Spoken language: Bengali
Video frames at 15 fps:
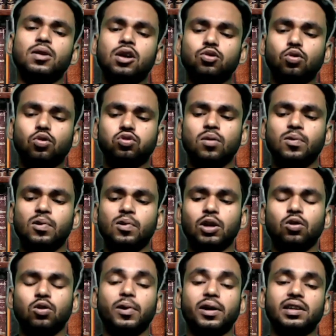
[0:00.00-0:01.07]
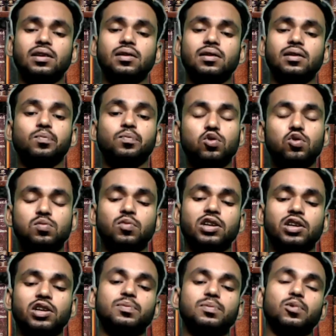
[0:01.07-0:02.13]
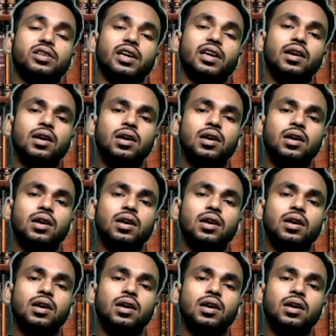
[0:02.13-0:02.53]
তথ্য প্রমাণ লোপাটের এবং পোস্টমর্টম রিপোর্টকে